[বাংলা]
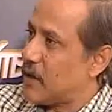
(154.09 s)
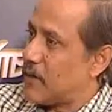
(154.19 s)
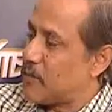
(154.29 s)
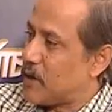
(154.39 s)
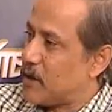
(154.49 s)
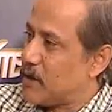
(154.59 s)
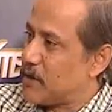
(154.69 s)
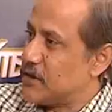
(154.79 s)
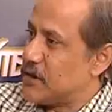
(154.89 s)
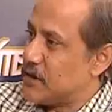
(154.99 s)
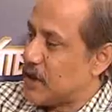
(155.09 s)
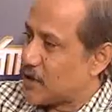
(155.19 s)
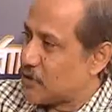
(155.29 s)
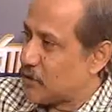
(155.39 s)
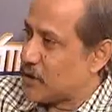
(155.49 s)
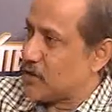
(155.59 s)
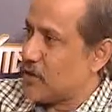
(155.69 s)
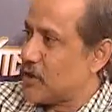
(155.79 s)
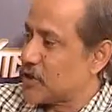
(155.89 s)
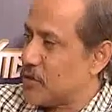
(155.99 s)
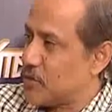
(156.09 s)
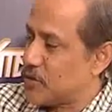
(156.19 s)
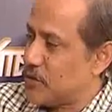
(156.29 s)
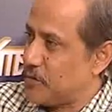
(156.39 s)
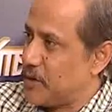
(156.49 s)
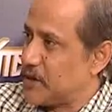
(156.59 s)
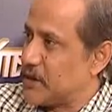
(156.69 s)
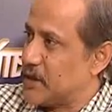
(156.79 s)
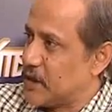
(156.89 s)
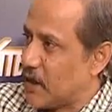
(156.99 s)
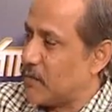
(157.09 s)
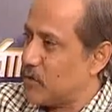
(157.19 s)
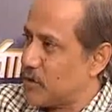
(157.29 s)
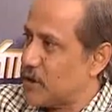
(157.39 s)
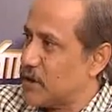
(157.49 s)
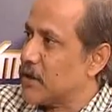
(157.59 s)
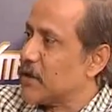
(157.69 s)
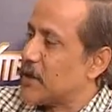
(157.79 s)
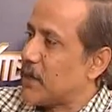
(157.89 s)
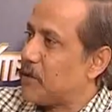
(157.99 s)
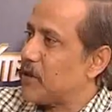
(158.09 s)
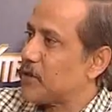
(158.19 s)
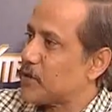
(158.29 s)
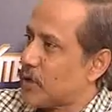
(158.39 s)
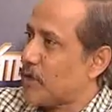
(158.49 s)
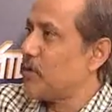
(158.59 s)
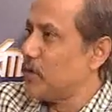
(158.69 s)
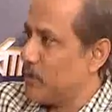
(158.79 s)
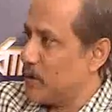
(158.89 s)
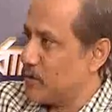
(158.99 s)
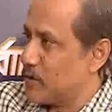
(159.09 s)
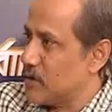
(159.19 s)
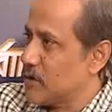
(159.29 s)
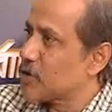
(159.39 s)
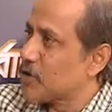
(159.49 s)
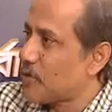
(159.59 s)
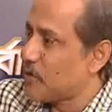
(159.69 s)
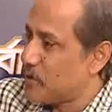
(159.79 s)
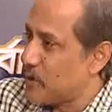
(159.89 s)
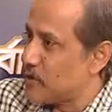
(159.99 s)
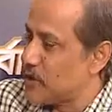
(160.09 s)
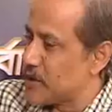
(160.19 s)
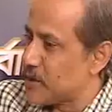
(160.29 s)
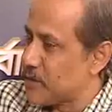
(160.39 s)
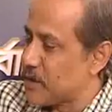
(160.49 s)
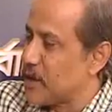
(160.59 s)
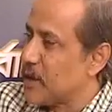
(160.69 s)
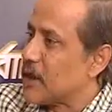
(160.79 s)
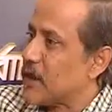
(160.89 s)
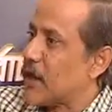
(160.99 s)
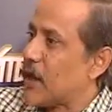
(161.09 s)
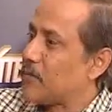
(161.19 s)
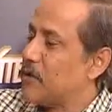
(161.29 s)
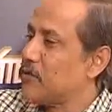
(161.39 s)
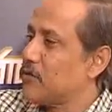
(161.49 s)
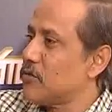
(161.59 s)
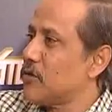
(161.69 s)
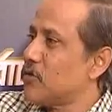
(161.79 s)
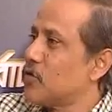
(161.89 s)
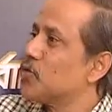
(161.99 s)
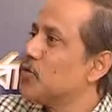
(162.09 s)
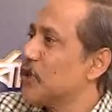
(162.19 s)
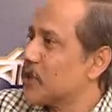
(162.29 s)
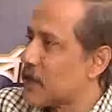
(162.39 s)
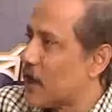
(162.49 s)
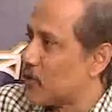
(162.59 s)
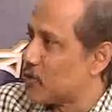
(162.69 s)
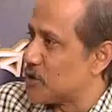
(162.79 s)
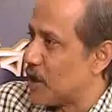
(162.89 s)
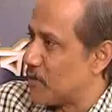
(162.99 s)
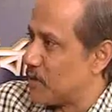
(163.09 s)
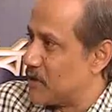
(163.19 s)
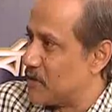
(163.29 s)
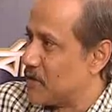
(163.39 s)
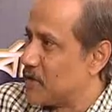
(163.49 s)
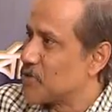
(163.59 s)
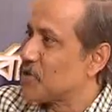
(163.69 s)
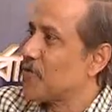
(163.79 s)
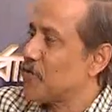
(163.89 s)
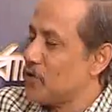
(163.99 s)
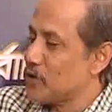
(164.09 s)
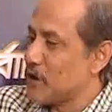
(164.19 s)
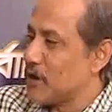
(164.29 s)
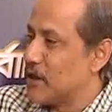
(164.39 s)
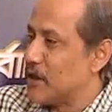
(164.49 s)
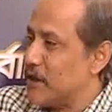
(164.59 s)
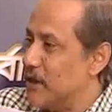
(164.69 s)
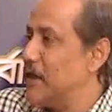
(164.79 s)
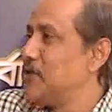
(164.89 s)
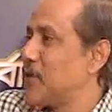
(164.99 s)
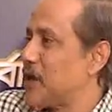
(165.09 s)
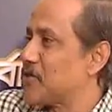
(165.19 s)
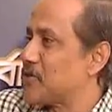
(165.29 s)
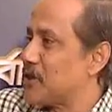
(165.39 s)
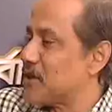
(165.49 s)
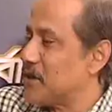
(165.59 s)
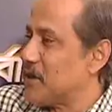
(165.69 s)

আপনি যে রাজনৈতিক দলের সমর্থন পেয়েছেন তারা বলছেন যে আপনি একজন সফল মেয়র তো সফল মেয়র হিসেবে আপনি তো নতুনদের স্বাগত জানাবেন সফলতা নিয়েই তো একজনের